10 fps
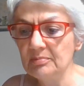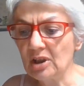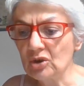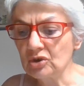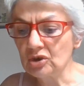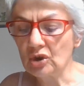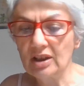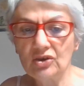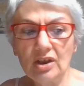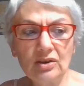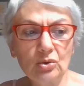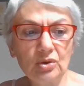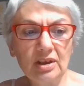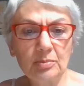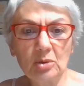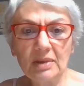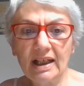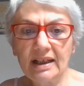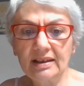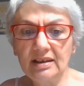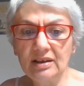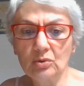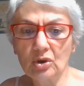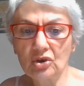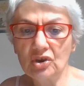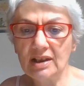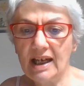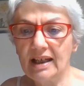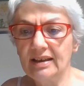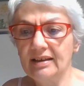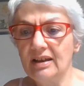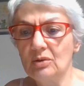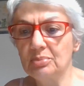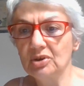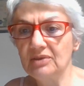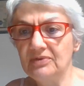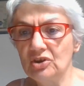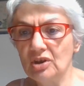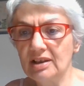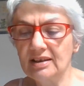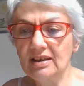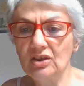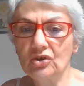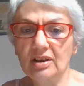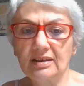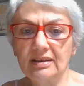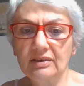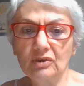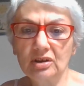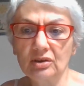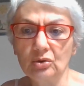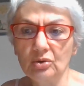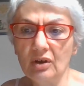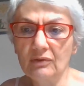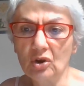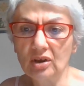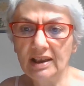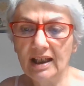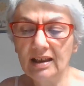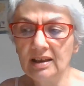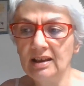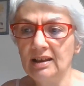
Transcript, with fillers: Però se sto leggendo un libro magari in lingua originale che è un po' difficile da leggere, tante volte non ne ho voglia,